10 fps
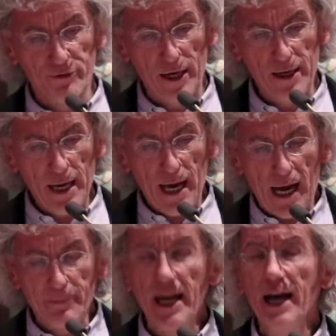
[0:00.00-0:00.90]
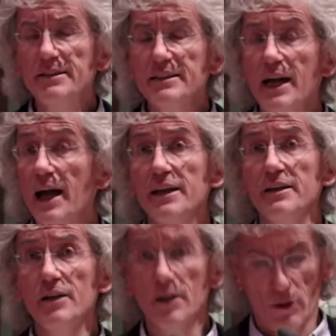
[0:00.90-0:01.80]
Opfer, aber er hat
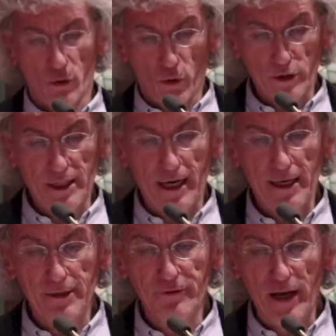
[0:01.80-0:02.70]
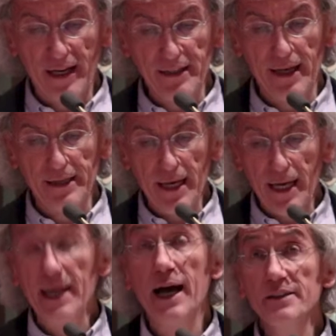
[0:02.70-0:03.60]
kein Urteil verhindern,
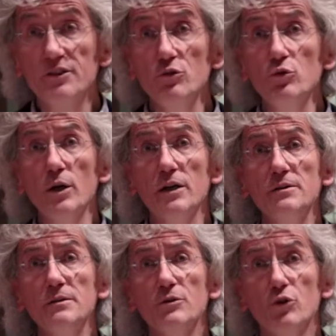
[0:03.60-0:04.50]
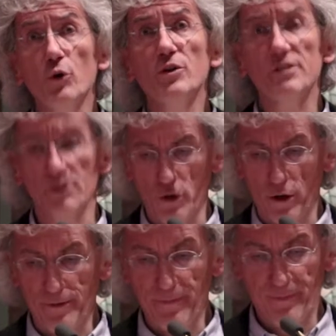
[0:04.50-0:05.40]
er hat nur trösten
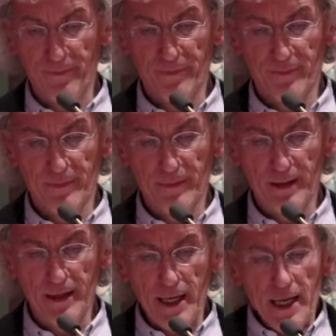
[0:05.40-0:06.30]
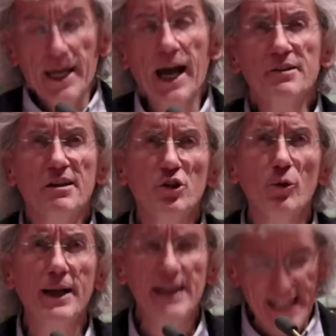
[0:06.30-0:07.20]
können. Er hat sich
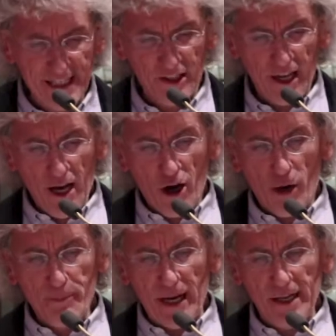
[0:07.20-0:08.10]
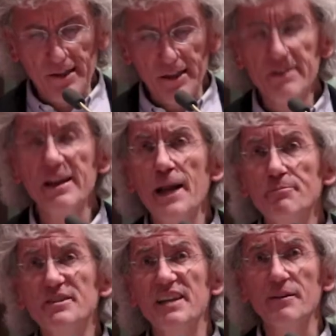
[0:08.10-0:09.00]
überlegt, ob er sich
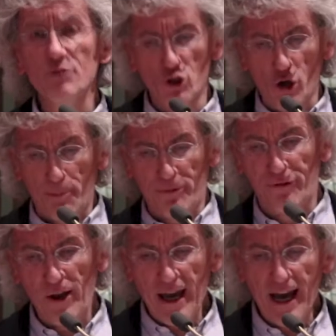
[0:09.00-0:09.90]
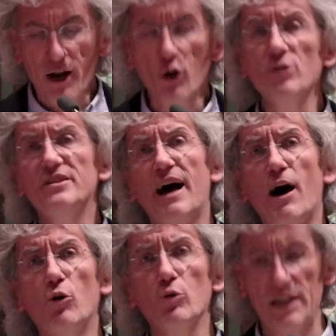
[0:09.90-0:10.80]
selbst den Kopf
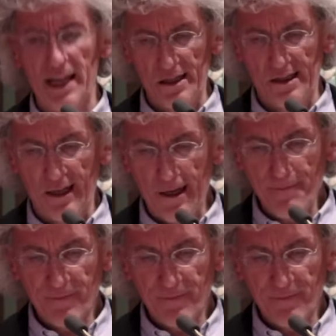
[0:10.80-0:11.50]
herunterhauen lässt